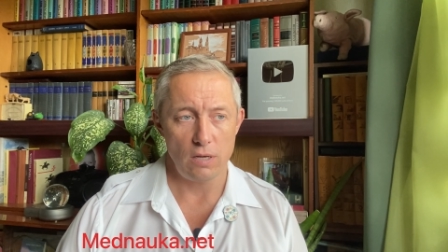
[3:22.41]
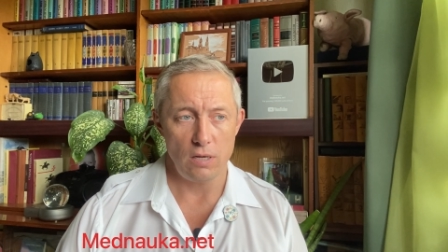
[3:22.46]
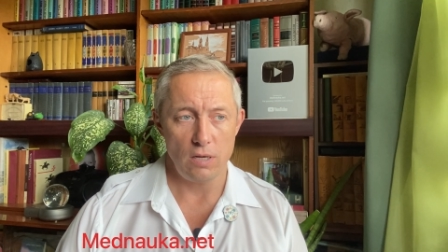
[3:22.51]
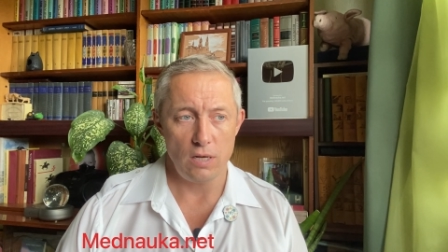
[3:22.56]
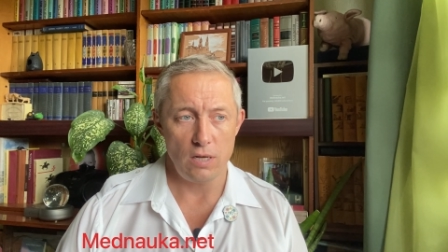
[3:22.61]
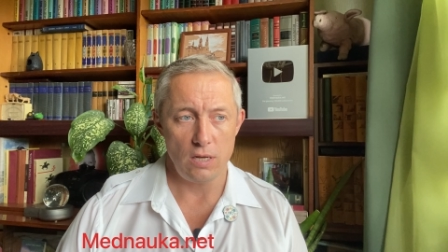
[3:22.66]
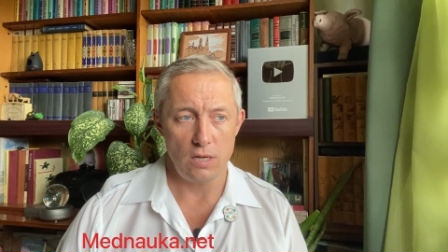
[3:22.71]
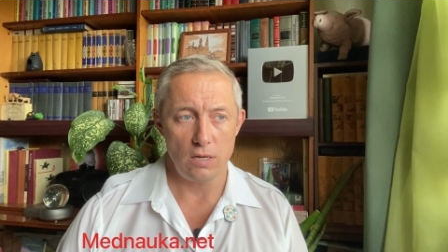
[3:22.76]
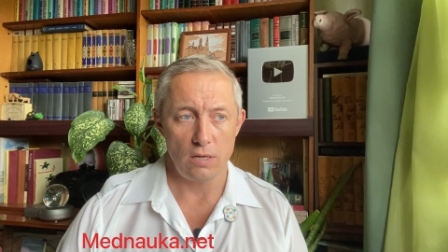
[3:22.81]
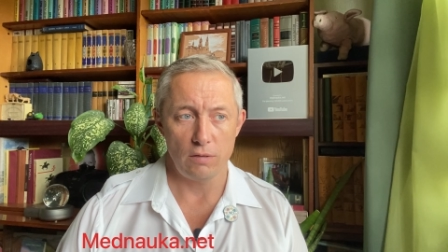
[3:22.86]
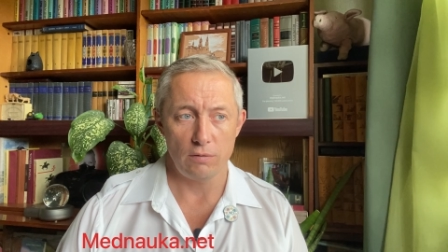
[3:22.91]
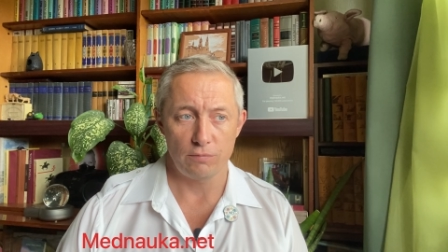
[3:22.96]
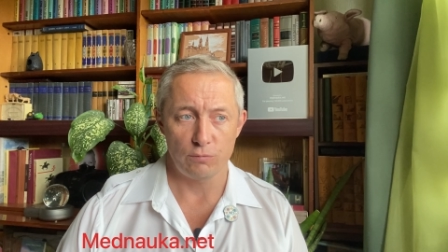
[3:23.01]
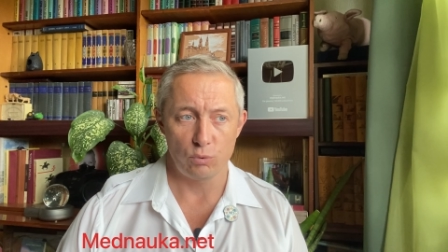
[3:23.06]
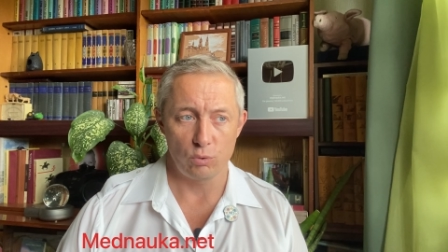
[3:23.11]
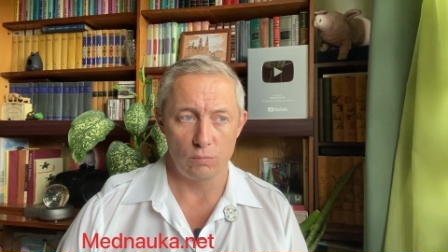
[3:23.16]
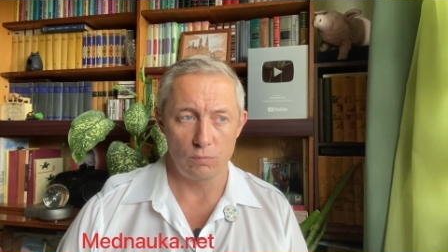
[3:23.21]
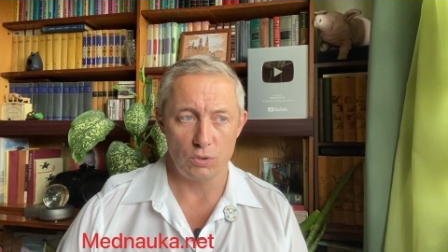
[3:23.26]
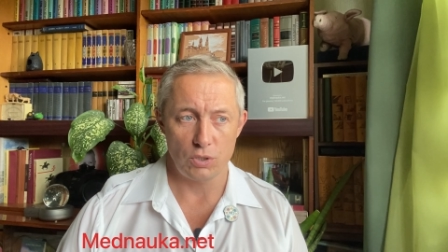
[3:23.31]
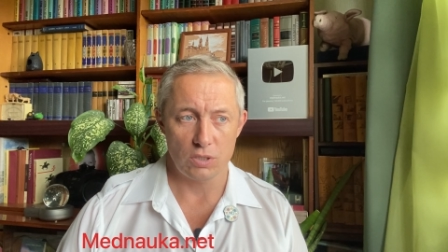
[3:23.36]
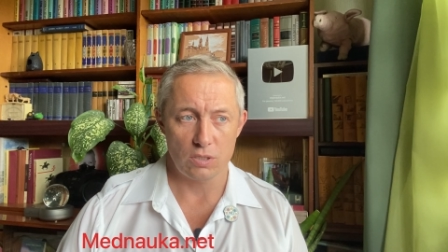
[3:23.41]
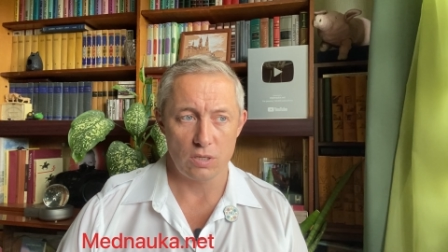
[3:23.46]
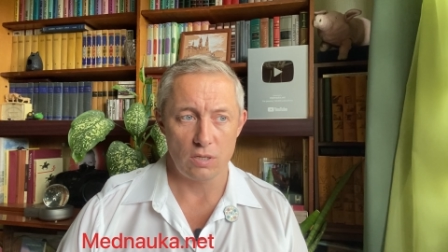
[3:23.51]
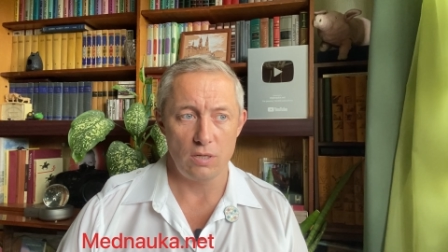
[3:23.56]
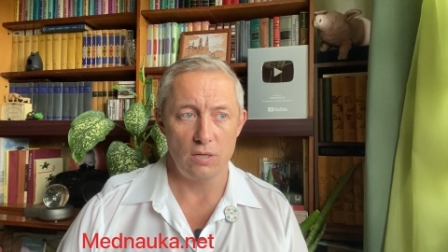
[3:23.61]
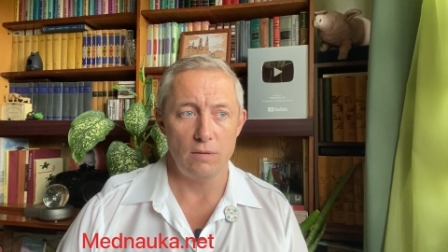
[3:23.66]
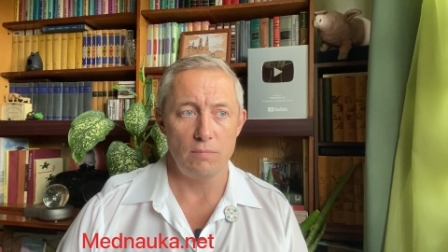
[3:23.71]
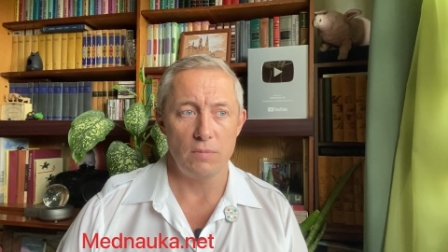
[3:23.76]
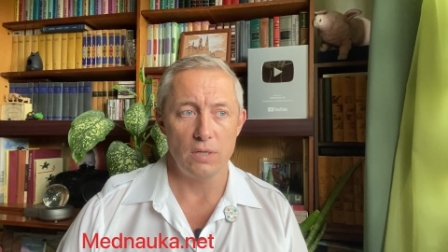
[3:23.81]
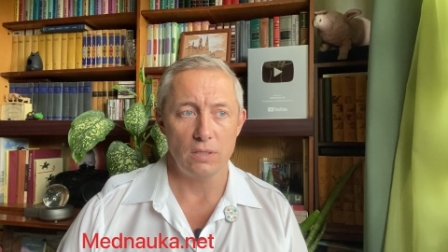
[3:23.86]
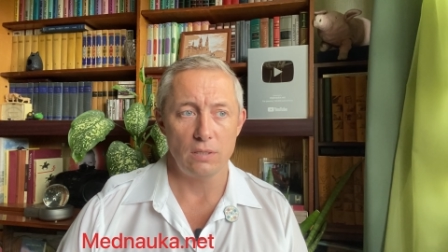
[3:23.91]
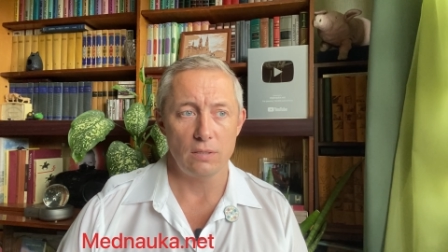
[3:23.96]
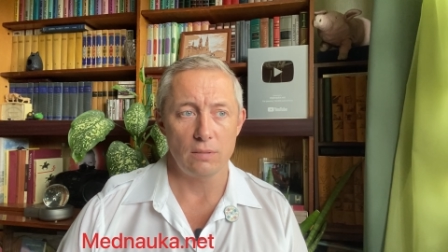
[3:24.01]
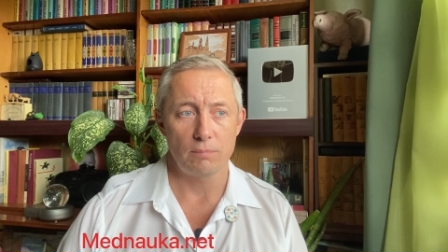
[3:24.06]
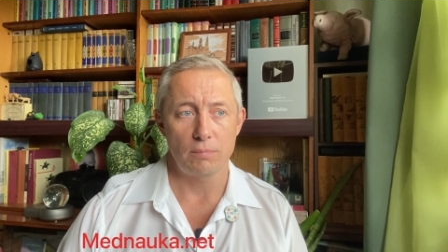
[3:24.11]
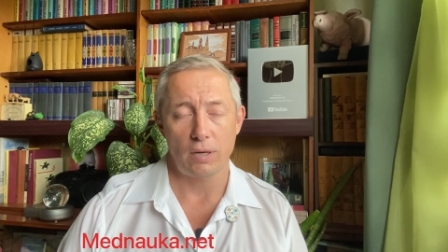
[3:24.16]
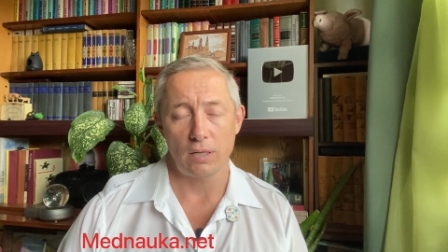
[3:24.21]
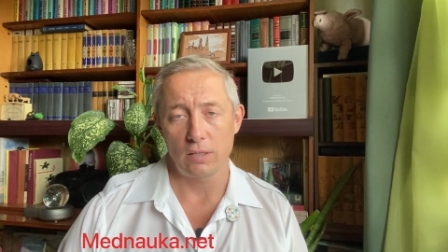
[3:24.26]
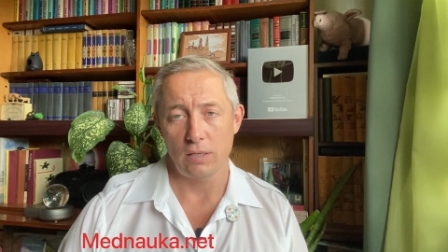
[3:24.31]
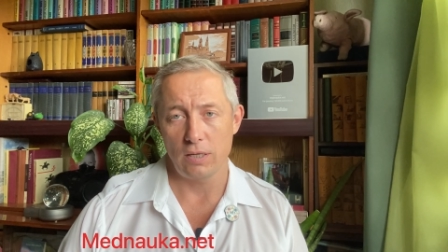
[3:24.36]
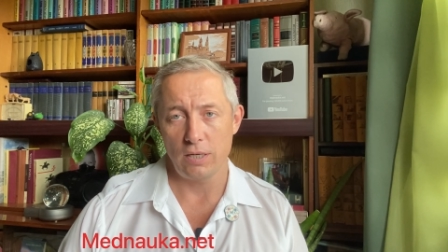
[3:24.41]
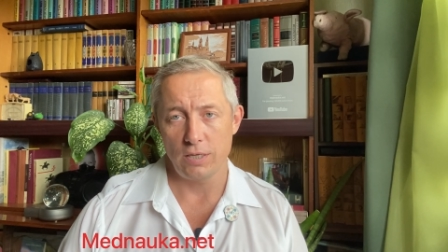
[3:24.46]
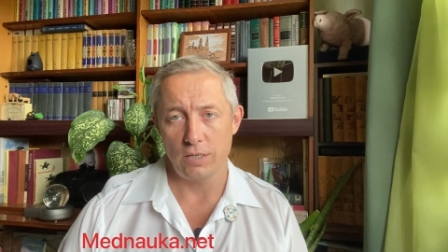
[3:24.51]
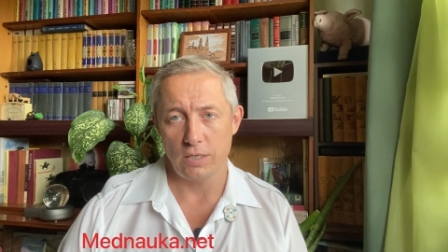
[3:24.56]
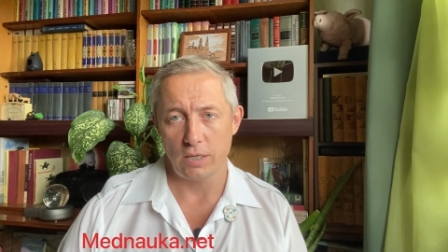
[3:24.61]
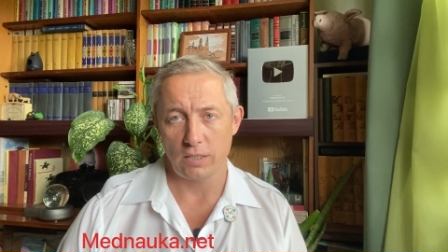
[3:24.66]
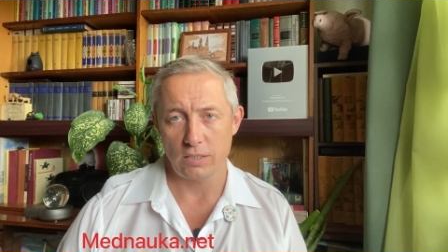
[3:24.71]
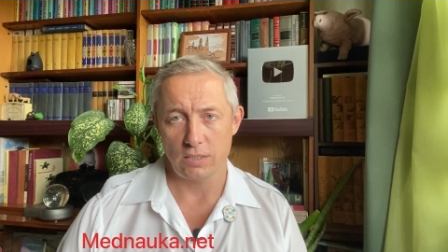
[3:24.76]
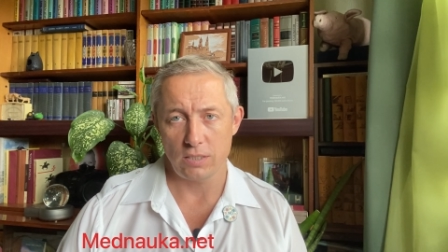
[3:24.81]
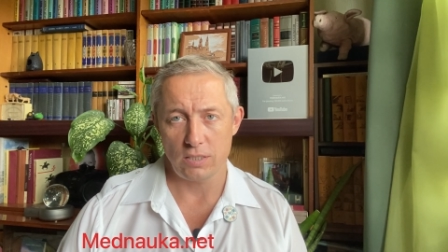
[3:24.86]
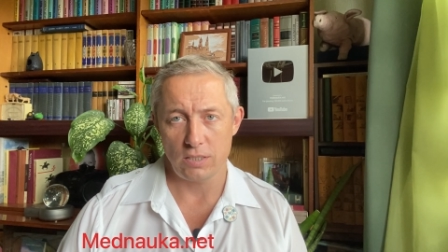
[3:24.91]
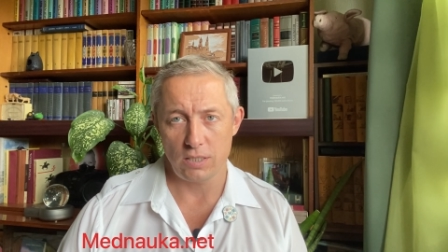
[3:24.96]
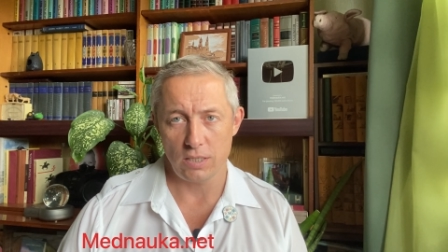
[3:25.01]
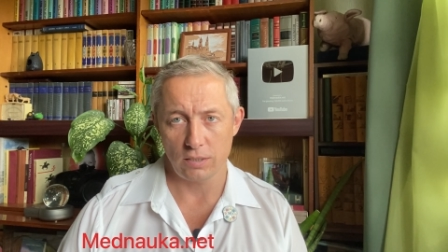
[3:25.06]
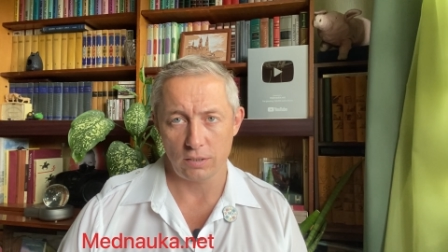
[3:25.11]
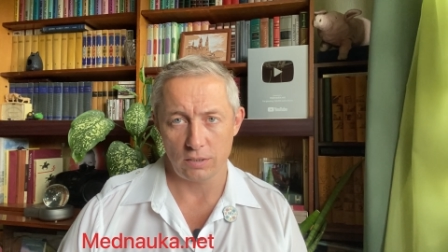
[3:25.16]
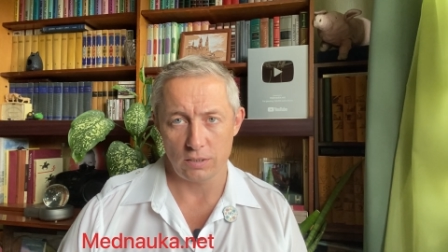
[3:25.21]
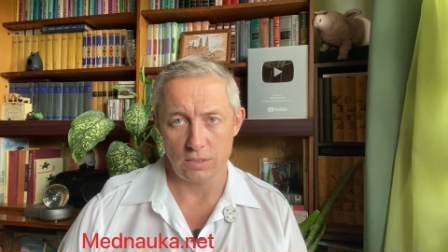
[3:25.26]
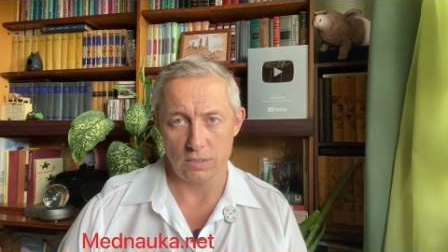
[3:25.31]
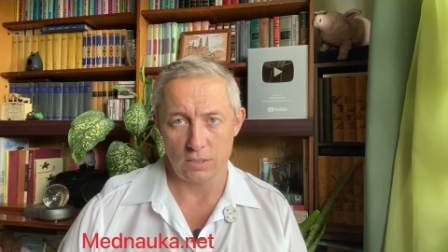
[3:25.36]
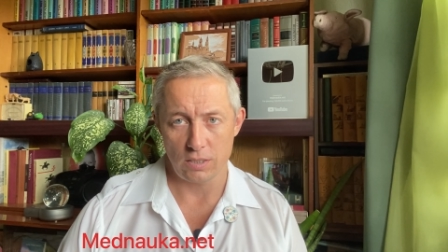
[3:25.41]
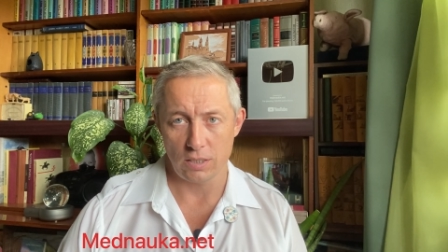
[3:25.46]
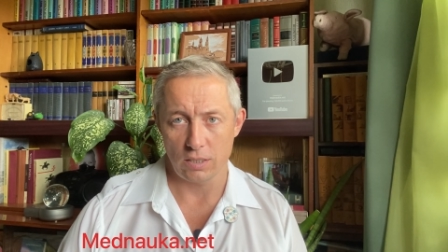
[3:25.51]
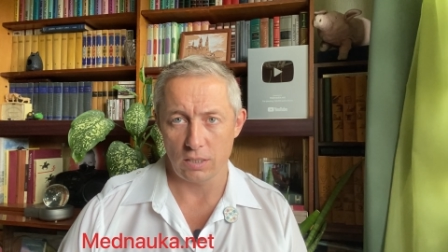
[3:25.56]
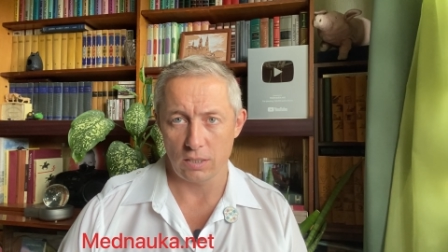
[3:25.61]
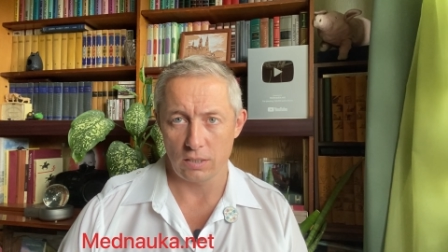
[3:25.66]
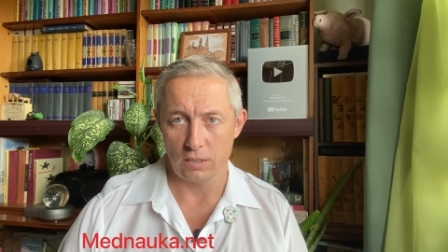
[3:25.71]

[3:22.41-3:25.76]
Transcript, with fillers: и в том числе методом преодоления резистентности